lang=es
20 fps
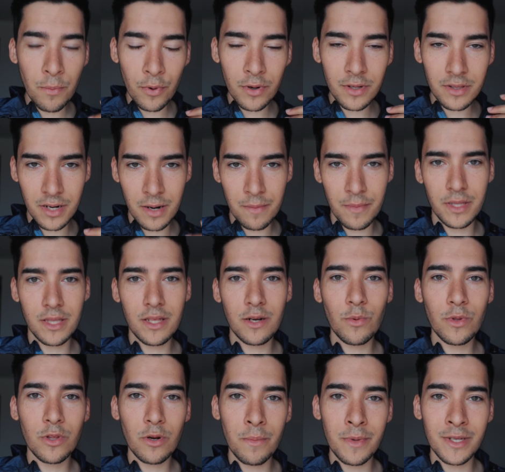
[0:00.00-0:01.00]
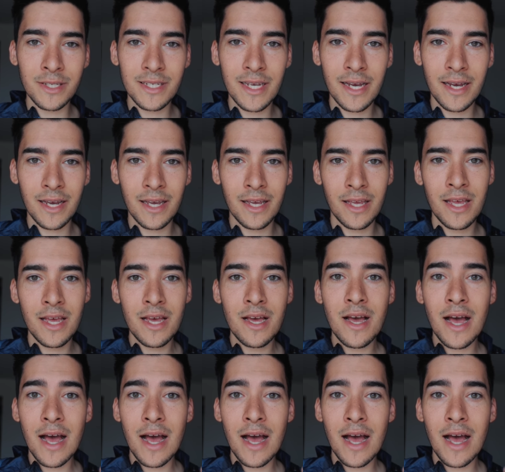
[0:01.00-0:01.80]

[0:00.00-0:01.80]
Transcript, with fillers: y poder transmitir nuestro mensaje